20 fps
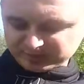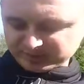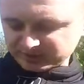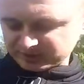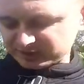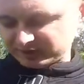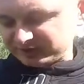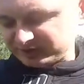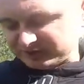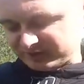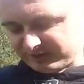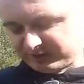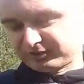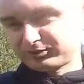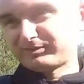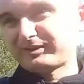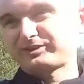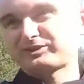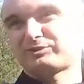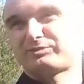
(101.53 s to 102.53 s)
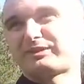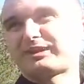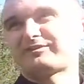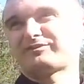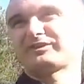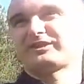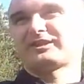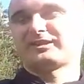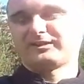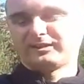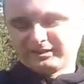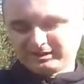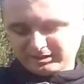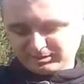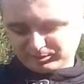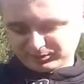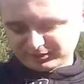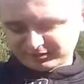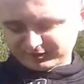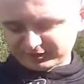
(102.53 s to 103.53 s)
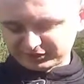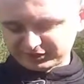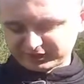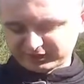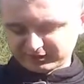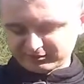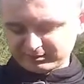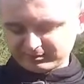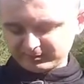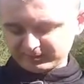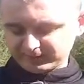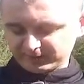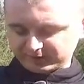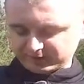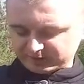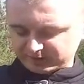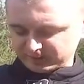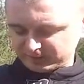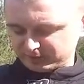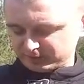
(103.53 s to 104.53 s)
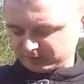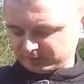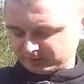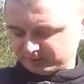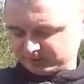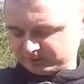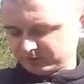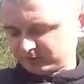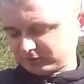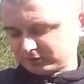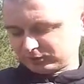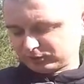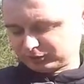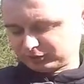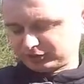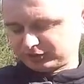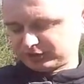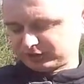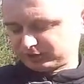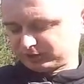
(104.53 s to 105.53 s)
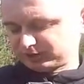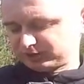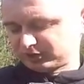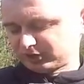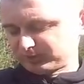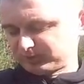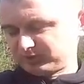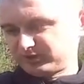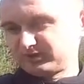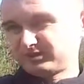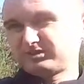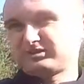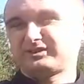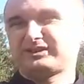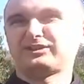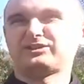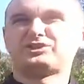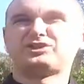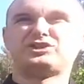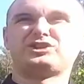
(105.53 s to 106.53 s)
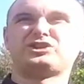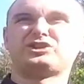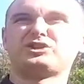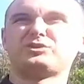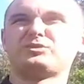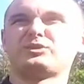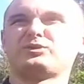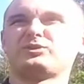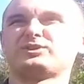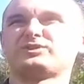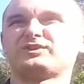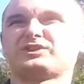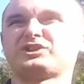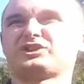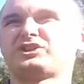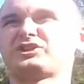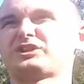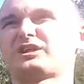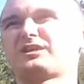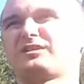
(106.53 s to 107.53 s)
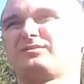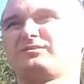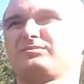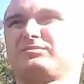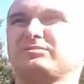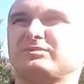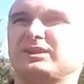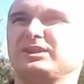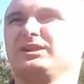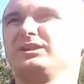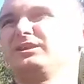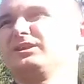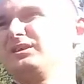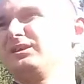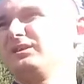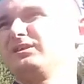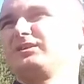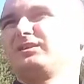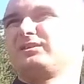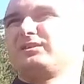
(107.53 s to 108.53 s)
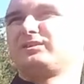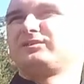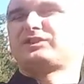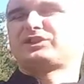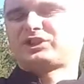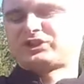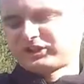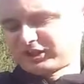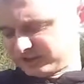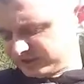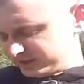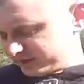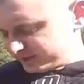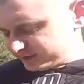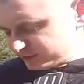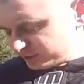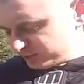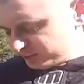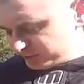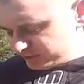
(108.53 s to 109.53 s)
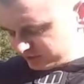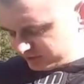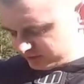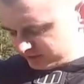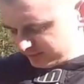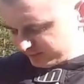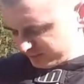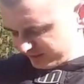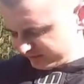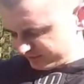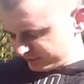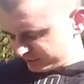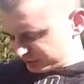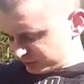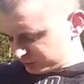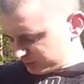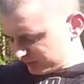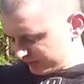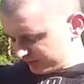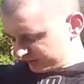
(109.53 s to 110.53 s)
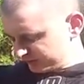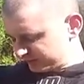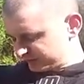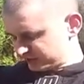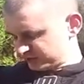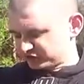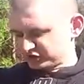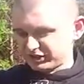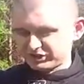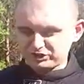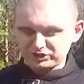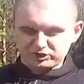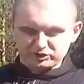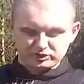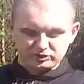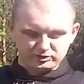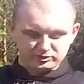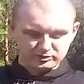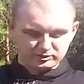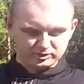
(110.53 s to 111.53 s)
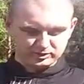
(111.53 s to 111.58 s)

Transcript: być i działa to bardzo sprawnie, ponieważ jechałem kiedy było około 30 stopni, nie no 30 nie było, z 20, 20 kilka stopni i naprawdę czułem się rzeźko,